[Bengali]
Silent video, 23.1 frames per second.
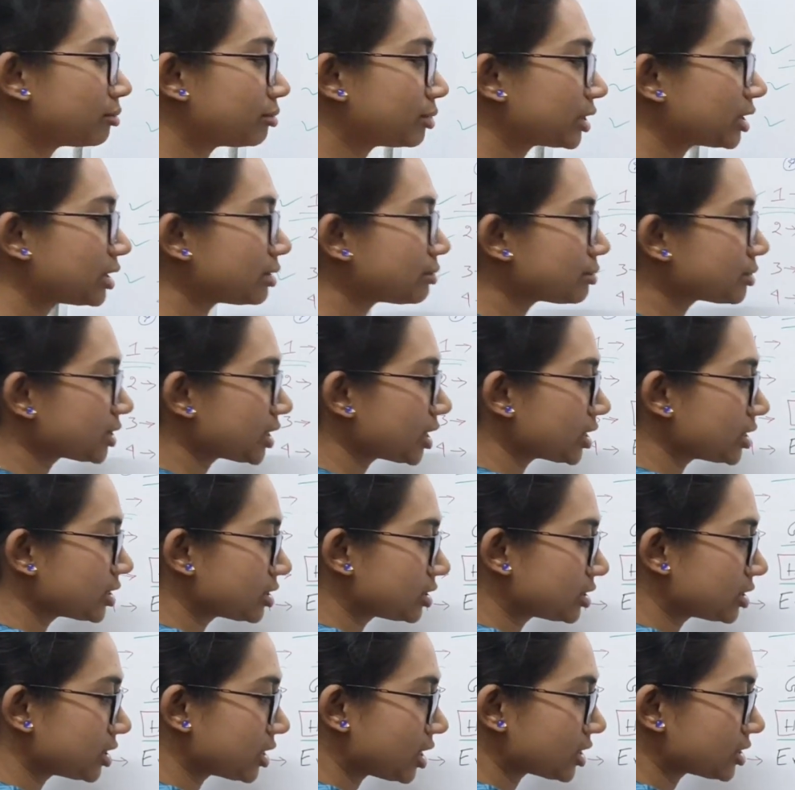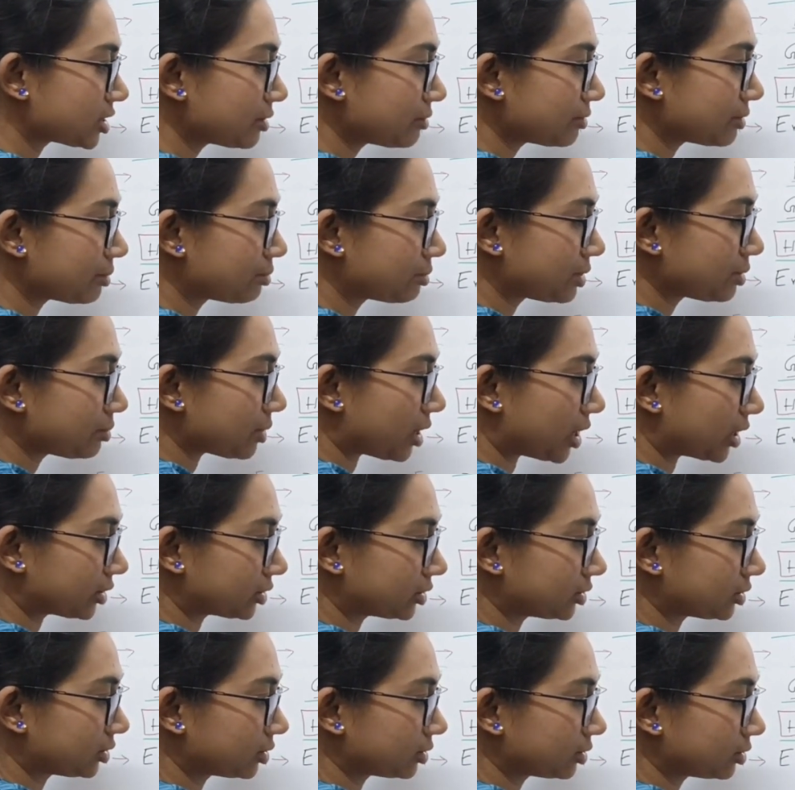প্রিলিমসে হিস্ট্রি আছে ফিফটি মার্কস